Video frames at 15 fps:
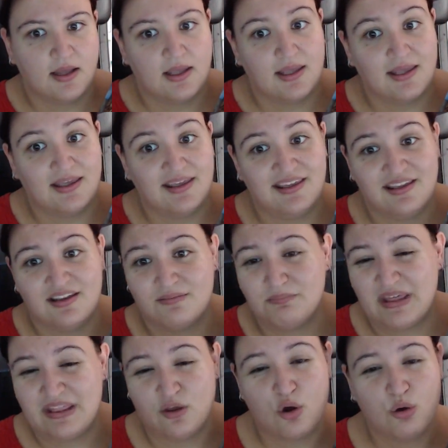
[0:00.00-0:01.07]
Y me
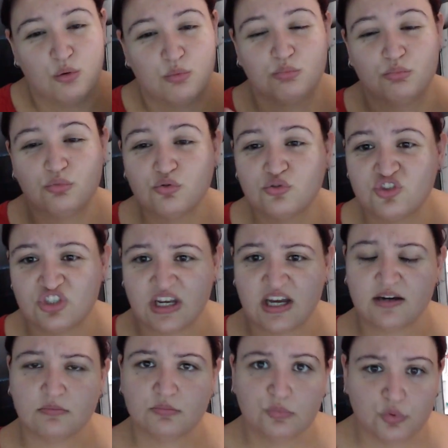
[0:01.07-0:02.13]
dio mucha,
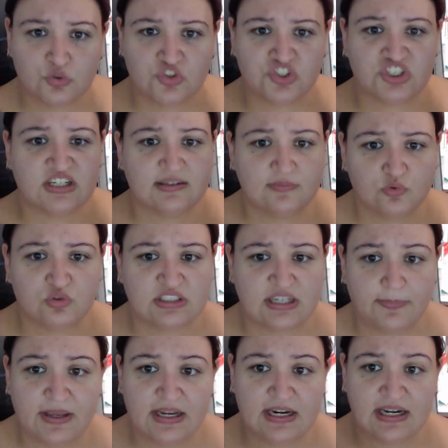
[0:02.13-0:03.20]
mucha, mucha
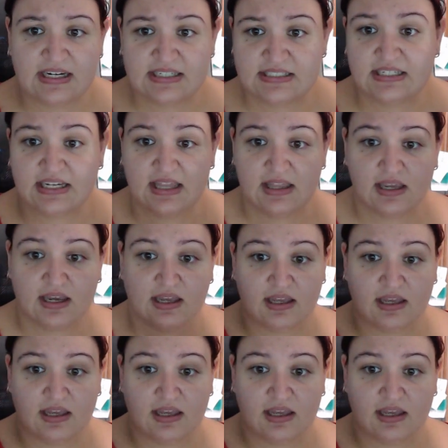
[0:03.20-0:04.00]
pena. Así que dije,